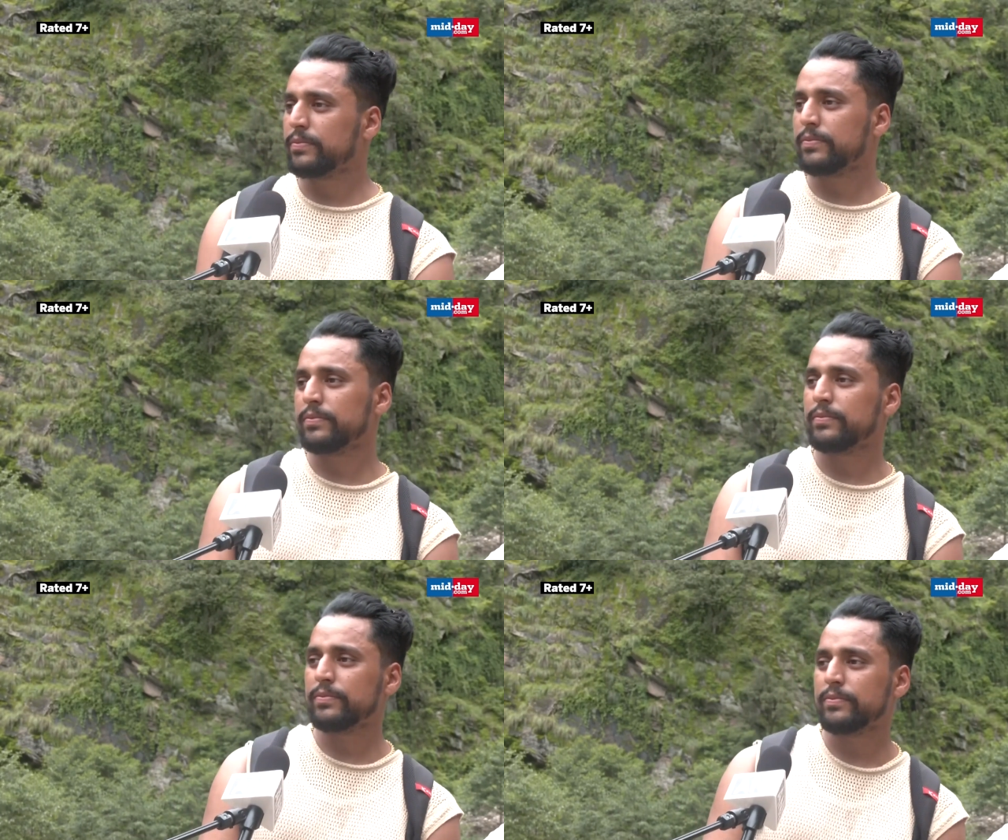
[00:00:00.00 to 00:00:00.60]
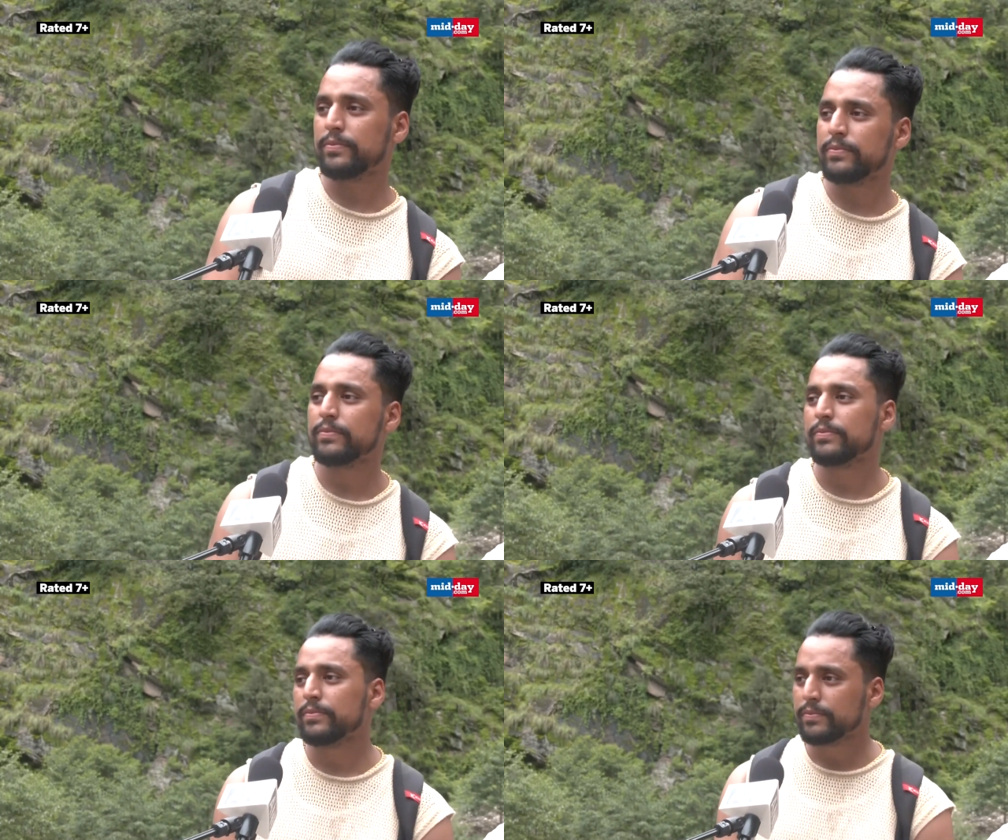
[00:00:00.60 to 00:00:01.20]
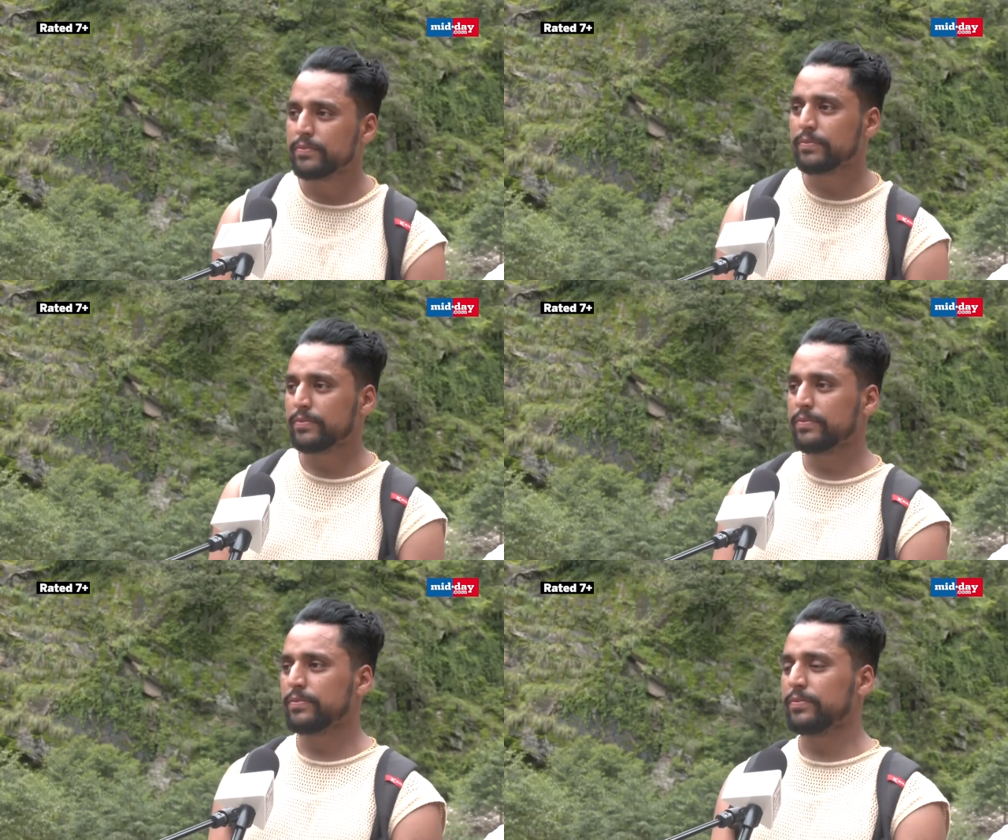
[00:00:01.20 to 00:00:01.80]
निश्चित तौर पर मुश्किल होगा
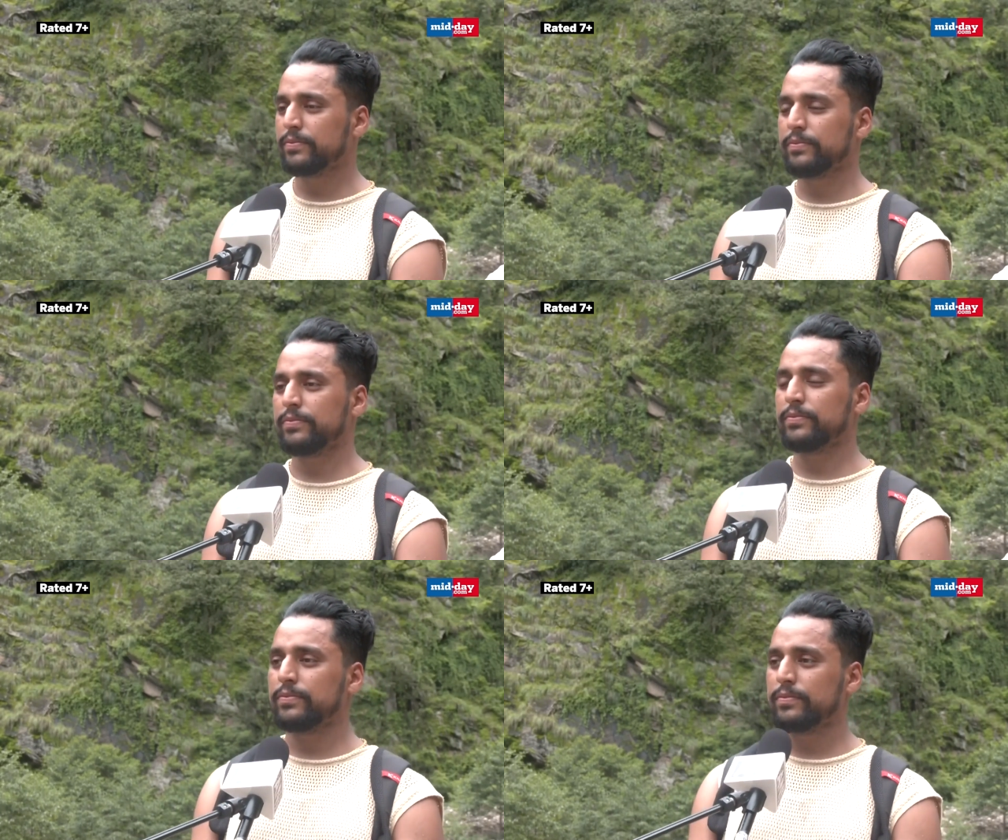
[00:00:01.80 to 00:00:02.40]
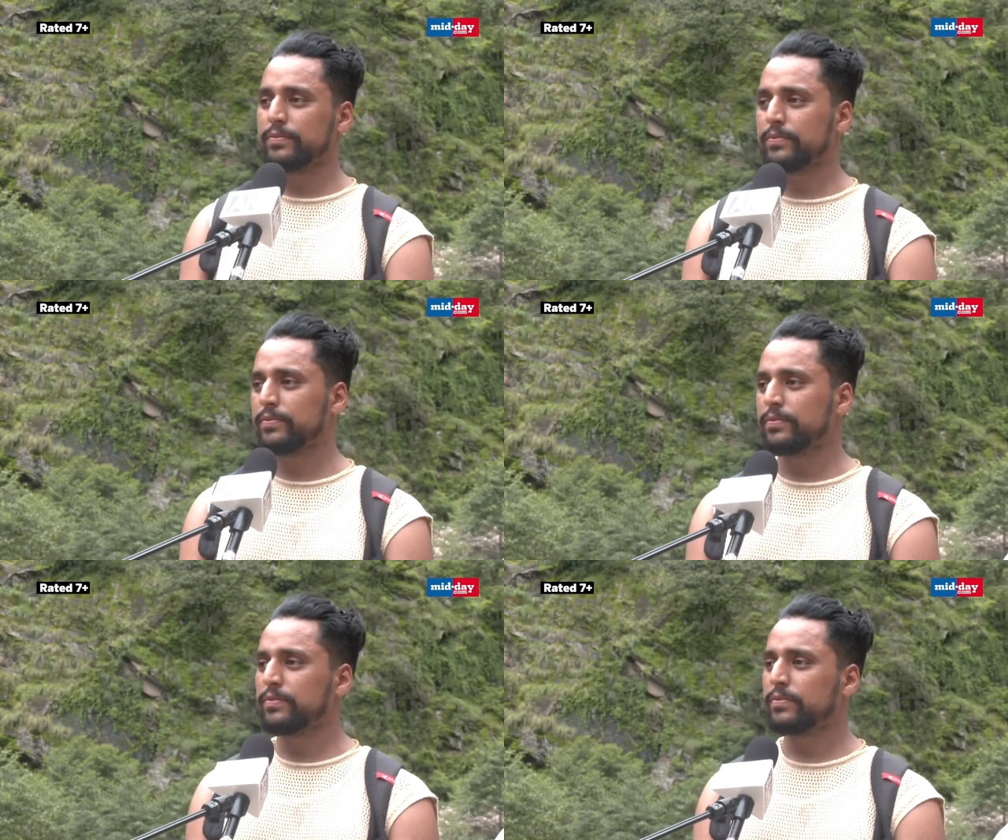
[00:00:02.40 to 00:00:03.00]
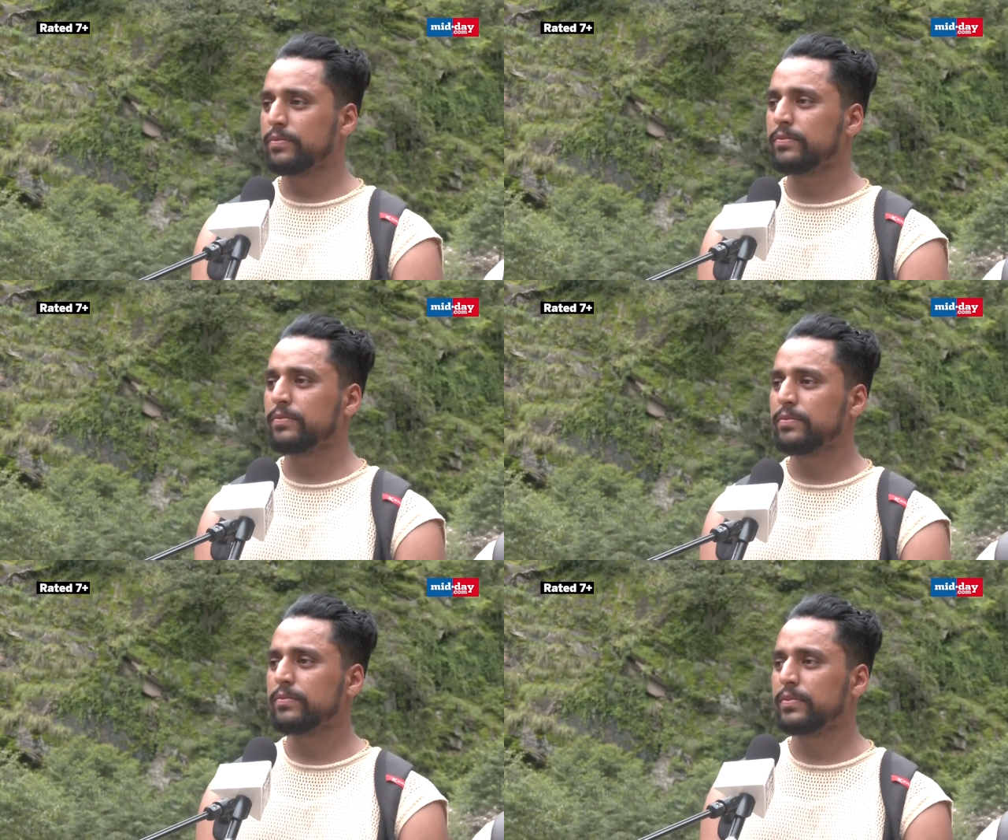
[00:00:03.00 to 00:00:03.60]
और ऊपर अभी भी लोग फंसे हुए हैं
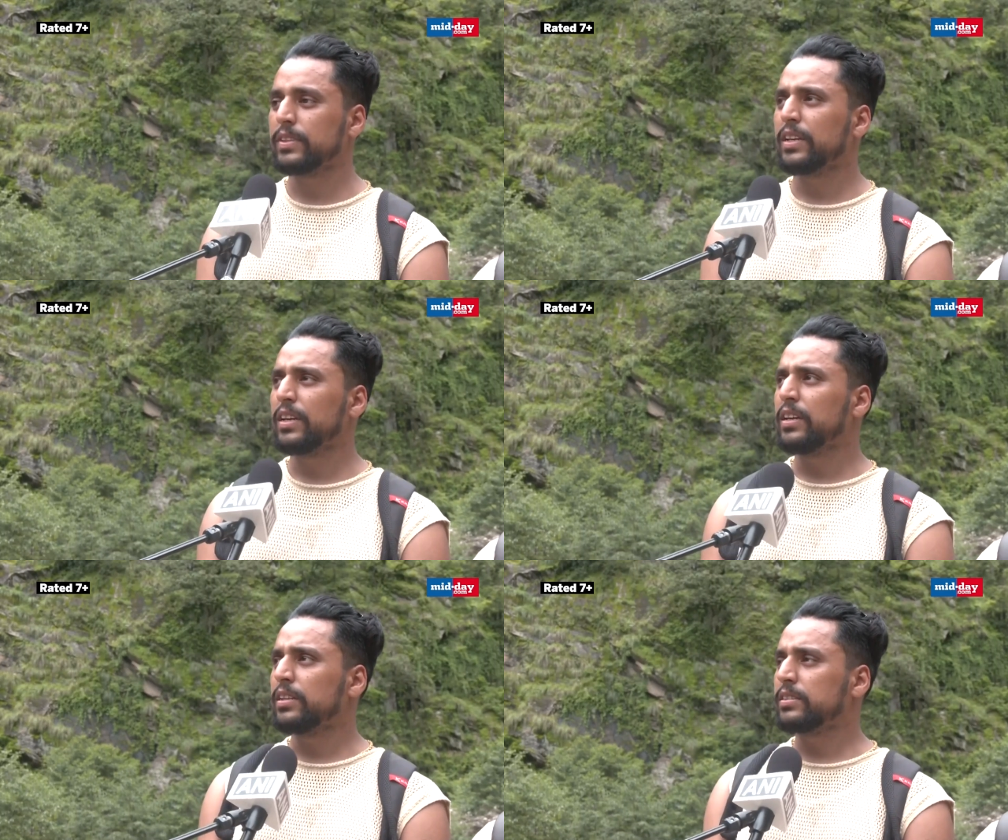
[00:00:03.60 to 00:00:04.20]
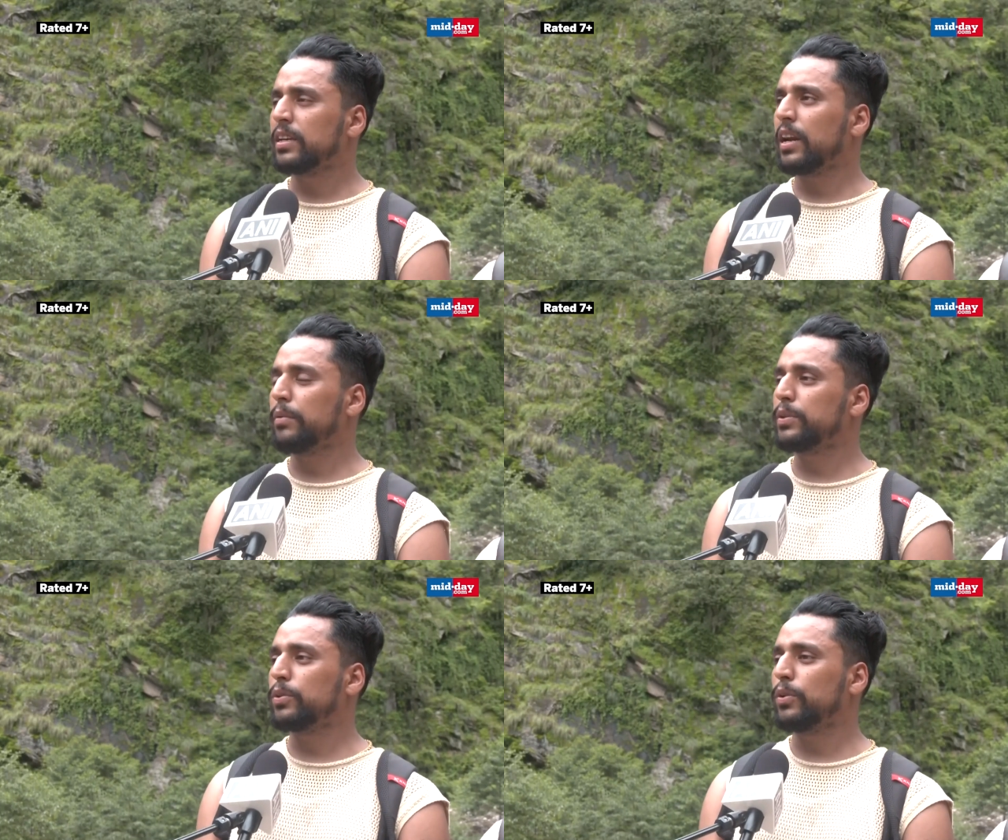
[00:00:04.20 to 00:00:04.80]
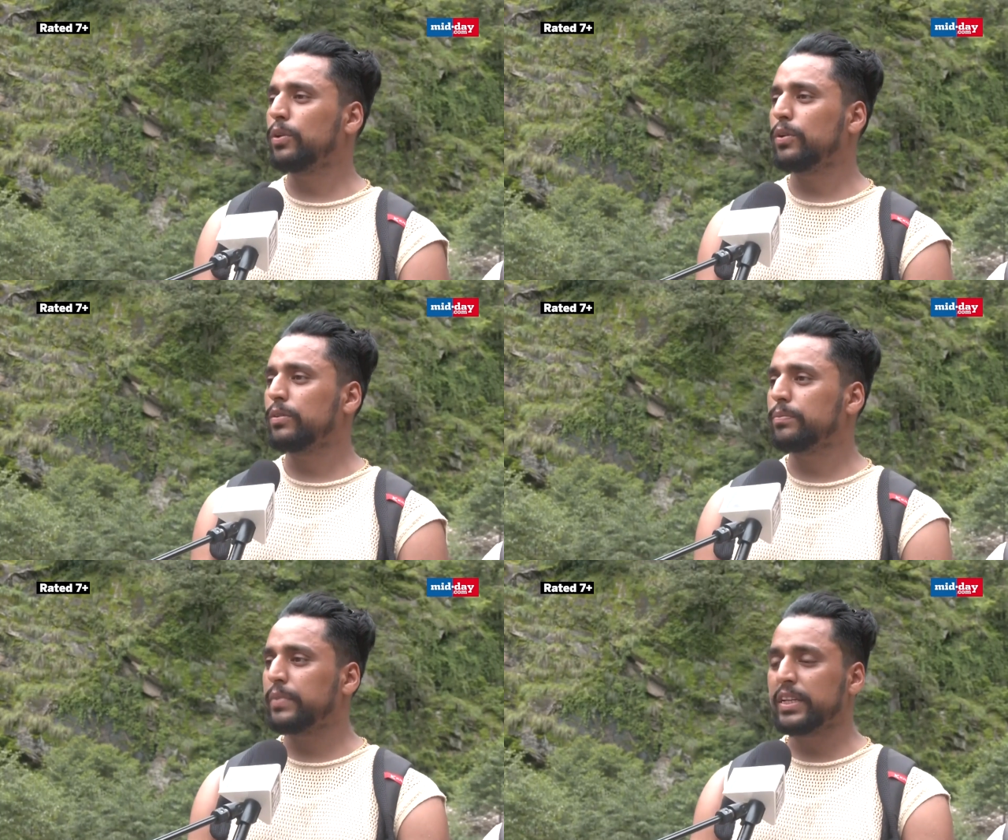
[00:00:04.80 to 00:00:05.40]
क्या कुछ स्थिति है सर अभी तो
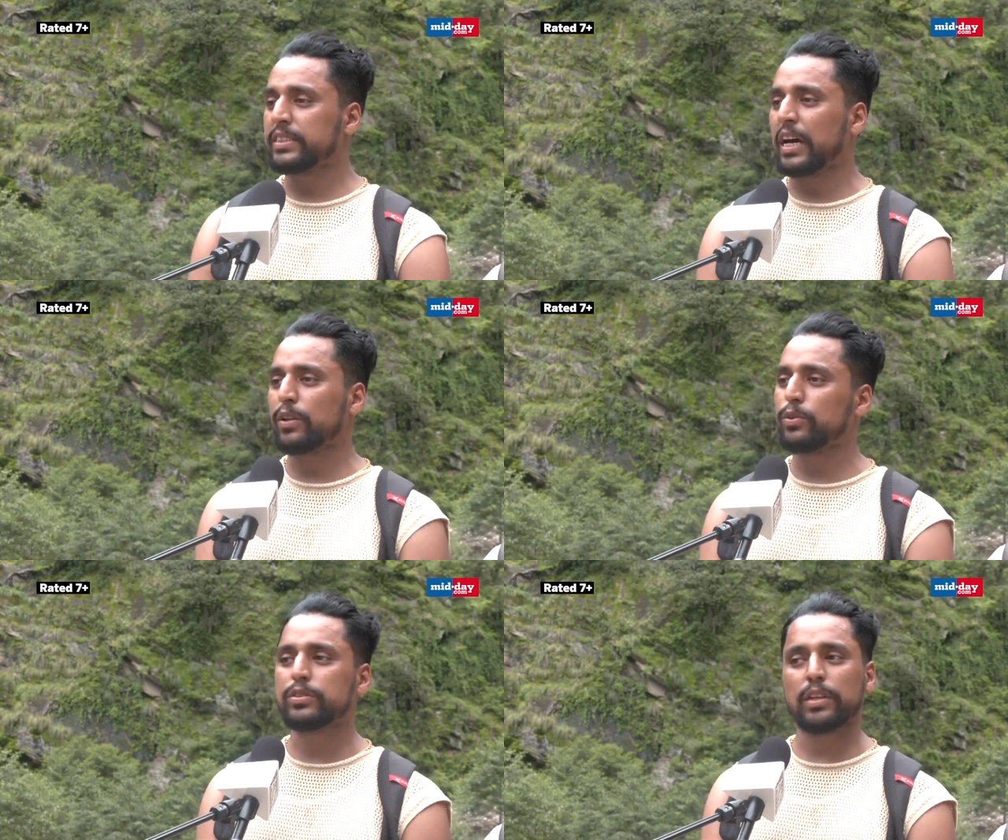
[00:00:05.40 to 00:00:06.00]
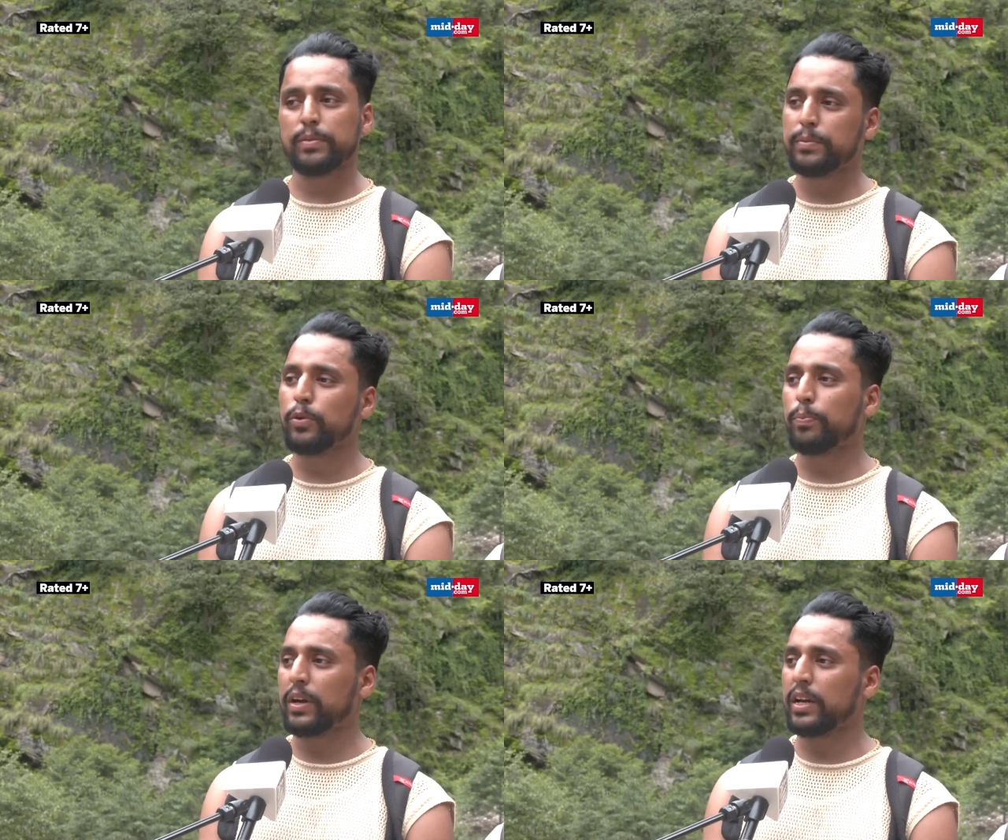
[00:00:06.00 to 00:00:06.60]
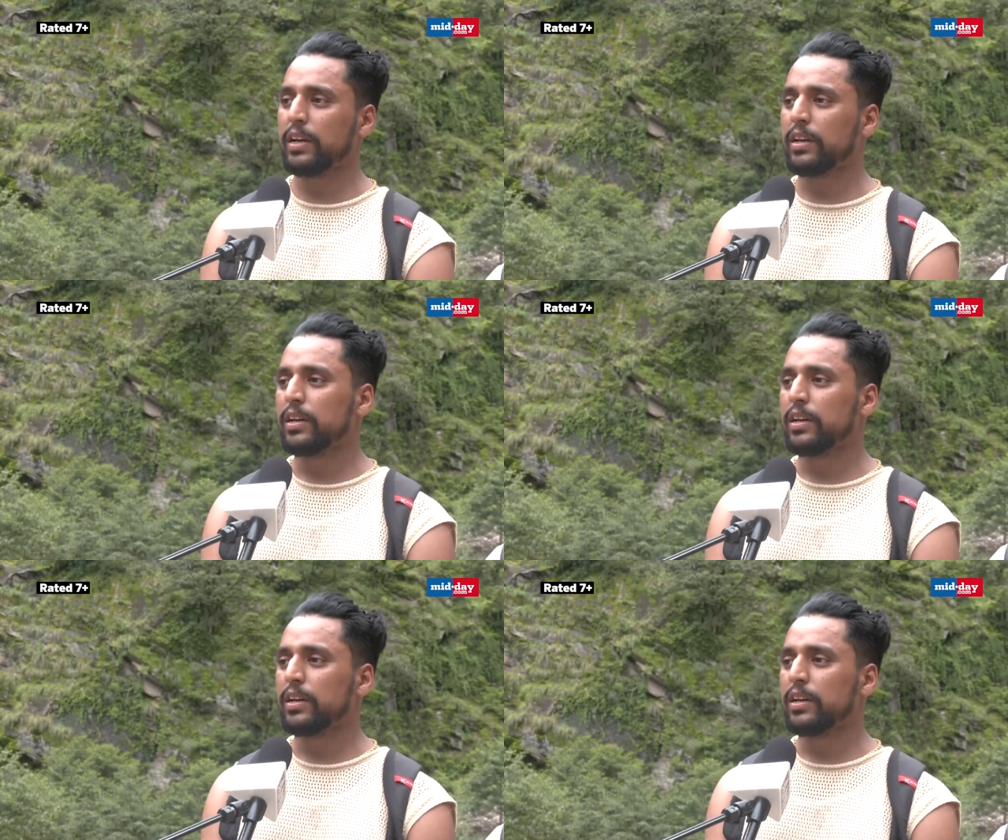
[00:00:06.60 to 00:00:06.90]
मेरे चार दोस्त अभी भी ऊपर हैं